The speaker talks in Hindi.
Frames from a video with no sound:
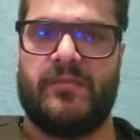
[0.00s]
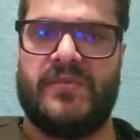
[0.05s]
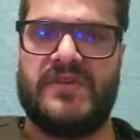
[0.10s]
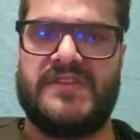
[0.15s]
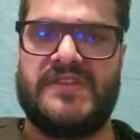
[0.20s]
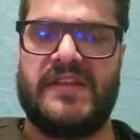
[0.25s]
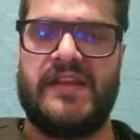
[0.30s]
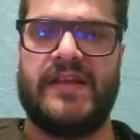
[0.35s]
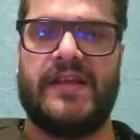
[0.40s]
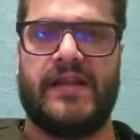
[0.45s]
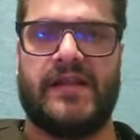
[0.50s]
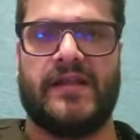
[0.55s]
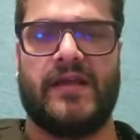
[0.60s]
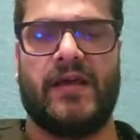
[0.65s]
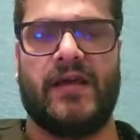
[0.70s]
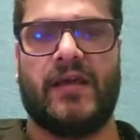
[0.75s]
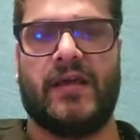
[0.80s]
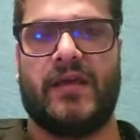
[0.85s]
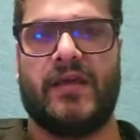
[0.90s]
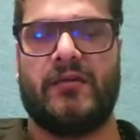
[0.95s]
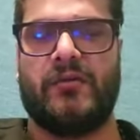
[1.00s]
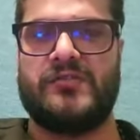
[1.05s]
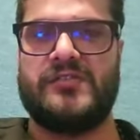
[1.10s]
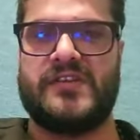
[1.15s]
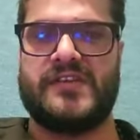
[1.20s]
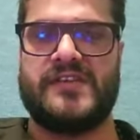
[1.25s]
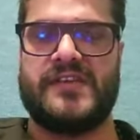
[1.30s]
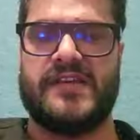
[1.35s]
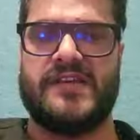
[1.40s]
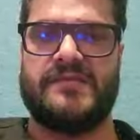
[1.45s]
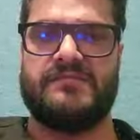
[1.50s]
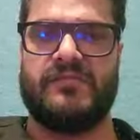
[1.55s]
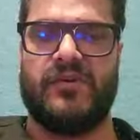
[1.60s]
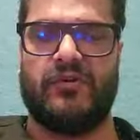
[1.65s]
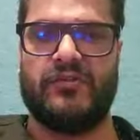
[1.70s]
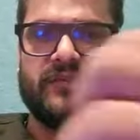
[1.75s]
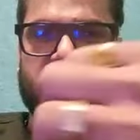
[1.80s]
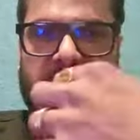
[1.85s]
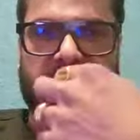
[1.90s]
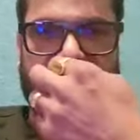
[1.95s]
पिछली घटना के वजह से
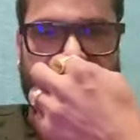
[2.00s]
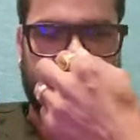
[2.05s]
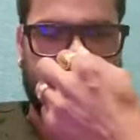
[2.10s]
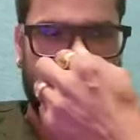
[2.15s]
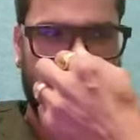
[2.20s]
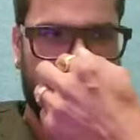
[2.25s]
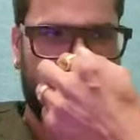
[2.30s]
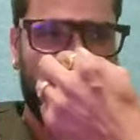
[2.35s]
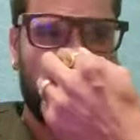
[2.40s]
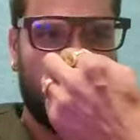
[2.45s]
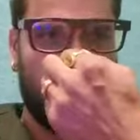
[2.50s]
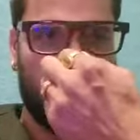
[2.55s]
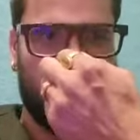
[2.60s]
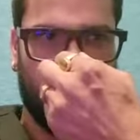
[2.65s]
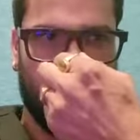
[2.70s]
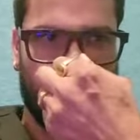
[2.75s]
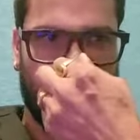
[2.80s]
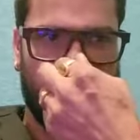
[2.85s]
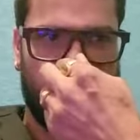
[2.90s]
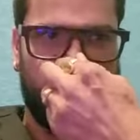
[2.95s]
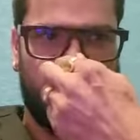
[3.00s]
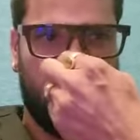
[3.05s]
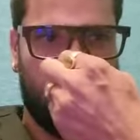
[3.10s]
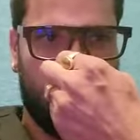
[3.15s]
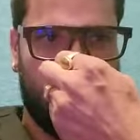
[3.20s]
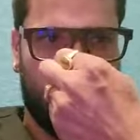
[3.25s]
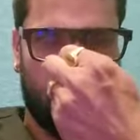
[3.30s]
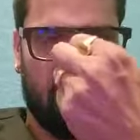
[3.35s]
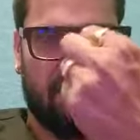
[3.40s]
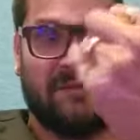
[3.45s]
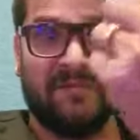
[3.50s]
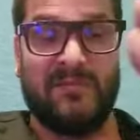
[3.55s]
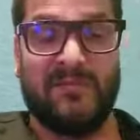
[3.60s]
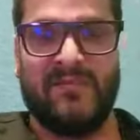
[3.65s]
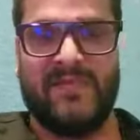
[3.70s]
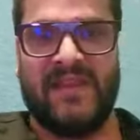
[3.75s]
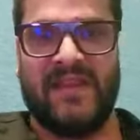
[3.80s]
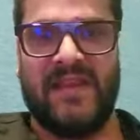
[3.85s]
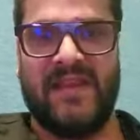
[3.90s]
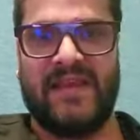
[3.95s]
बहुत सारी चीज़ें हुई
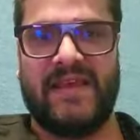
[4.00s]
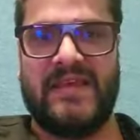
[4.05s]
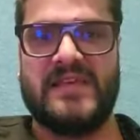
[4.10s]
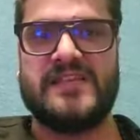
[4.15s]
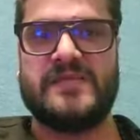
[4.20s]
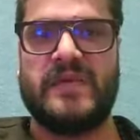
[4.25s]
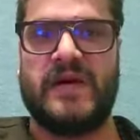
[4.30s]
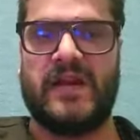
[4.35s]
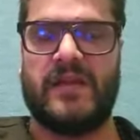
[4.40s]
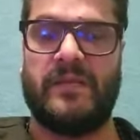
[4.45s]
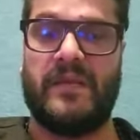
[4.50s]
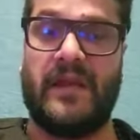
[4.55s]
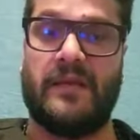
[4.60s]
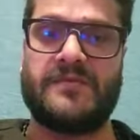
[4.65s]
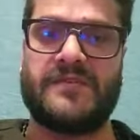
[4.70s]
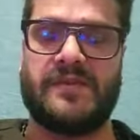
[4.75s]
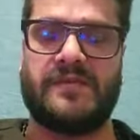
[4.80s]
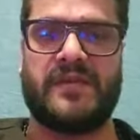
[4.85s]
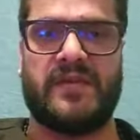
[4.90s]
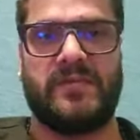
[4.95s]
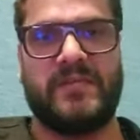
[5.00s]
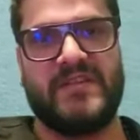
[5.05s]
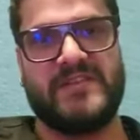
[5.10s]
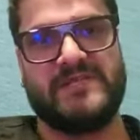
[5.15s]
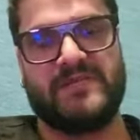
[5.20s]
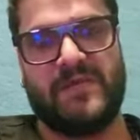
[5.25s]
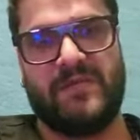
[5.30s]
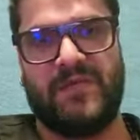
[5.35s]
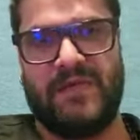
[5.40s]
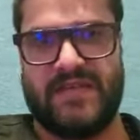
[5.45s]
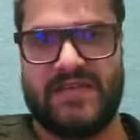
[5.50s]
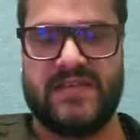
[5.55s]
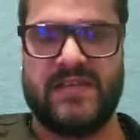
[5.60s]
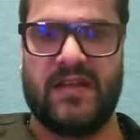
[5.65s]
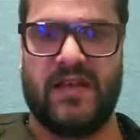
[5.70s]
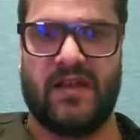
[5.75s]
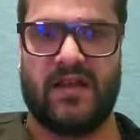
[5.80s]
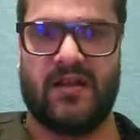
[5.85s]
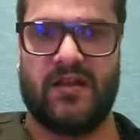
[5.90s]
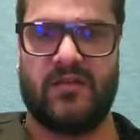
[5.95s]
लेकिन इस बार मैं आप सबके बीच में फिर
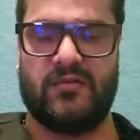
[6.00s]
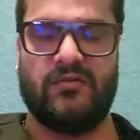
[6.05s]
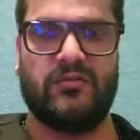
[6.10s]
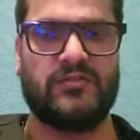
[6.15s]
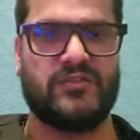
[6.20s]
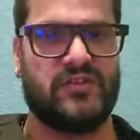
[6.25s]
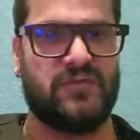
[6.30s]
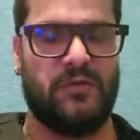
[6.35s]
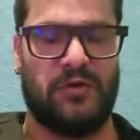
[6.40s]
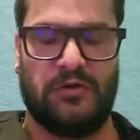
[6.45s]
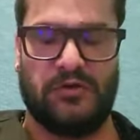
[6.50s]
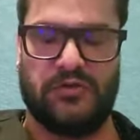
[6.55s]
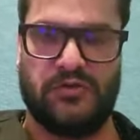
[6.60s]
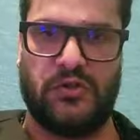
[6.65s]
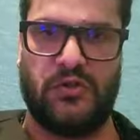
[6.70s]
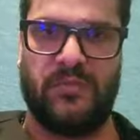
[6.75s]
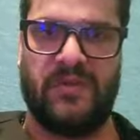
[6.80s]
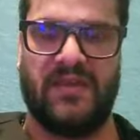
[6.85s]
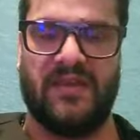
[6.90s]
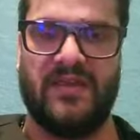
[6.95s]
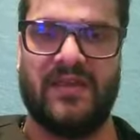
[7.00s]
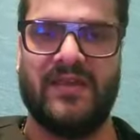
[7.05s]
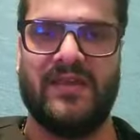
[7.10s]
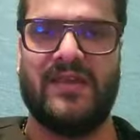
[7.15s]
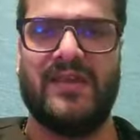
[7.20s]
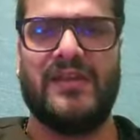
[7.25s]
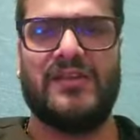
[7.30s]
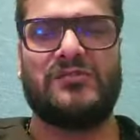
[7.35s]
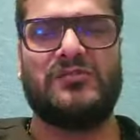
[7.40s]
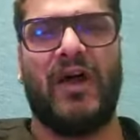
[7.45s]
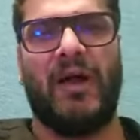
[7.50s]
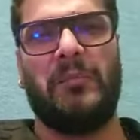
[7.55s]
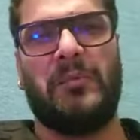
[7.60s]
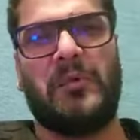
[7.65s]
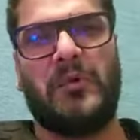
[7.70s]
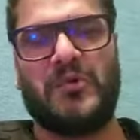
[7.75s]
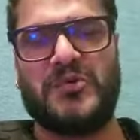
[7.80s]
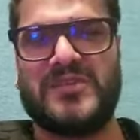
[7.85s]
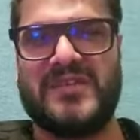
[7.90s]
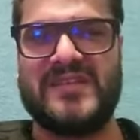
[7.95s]
से आ रहा हूँ उसी महोत्सव में तो आप
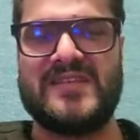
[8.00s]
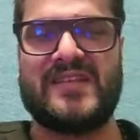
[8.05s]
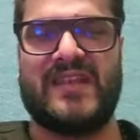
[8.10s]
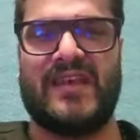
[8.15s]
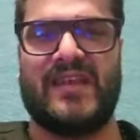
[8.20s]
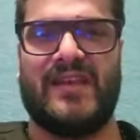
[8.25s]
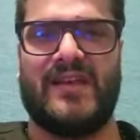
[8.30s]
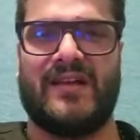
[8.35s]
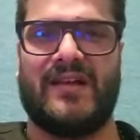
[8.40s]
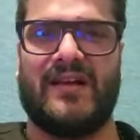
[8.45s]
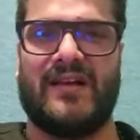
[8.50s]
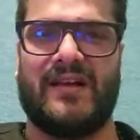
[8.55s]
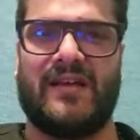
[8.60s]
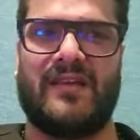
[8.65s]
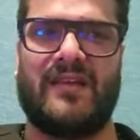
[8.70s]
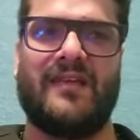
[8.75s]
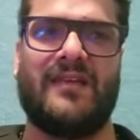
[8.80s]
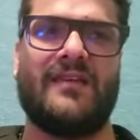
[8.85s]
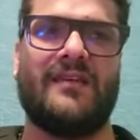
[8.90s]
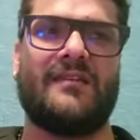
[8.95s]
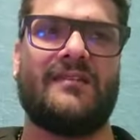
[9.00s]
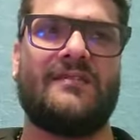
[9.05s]
कोशिश करिएगा कि